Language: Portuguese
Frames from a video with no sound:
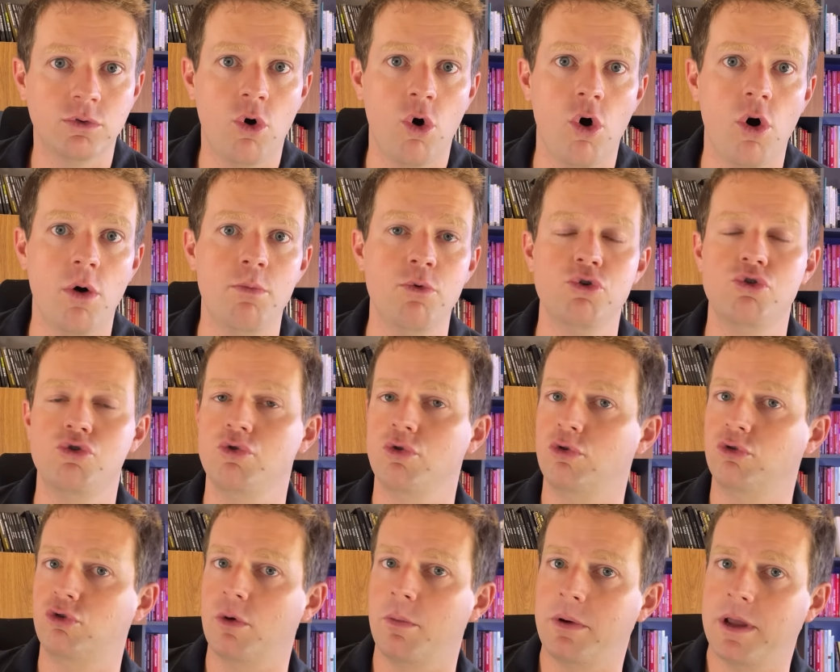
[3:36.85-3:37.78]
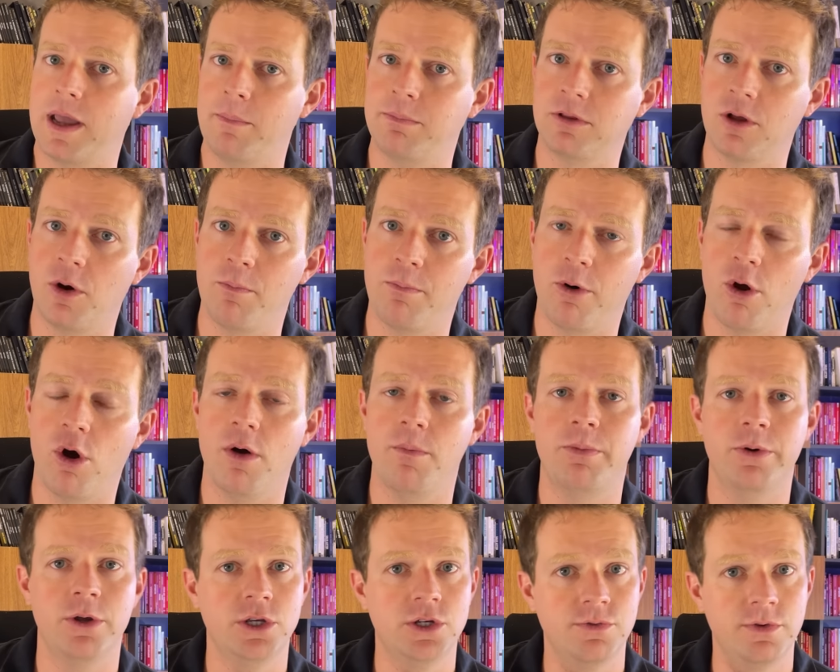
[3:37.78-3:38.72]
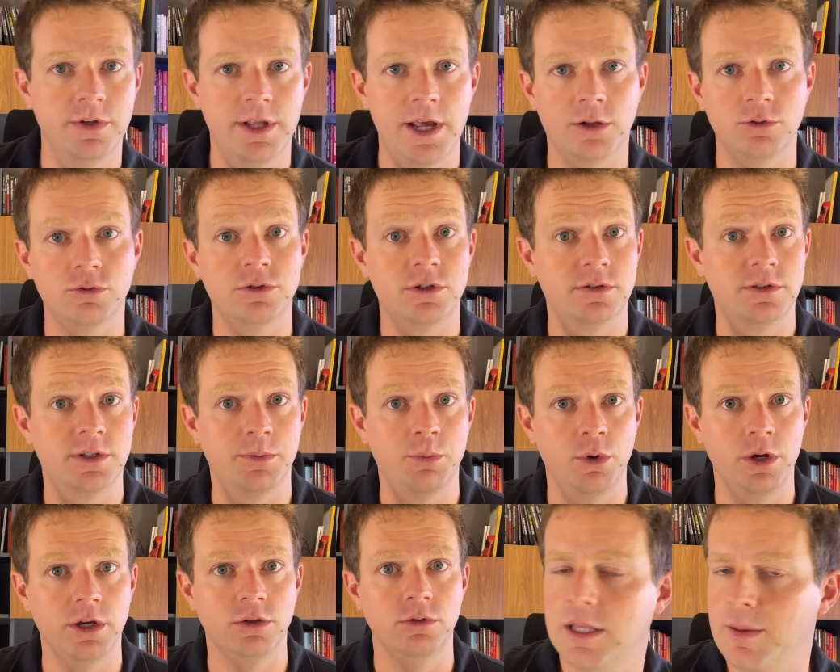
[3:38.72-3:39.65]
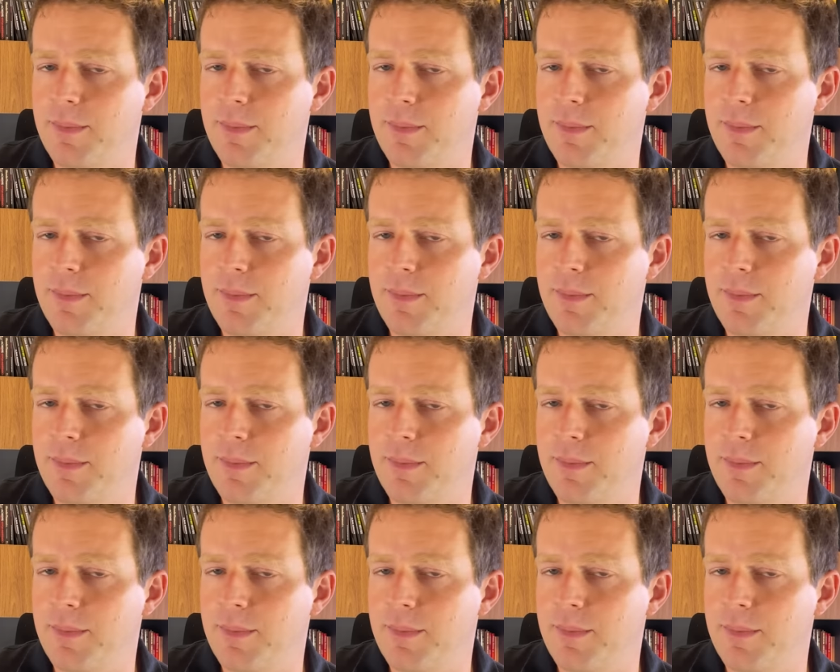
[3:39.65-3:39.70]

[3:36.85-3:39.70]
como juros sobre capital próprio e dividendos distribuídos.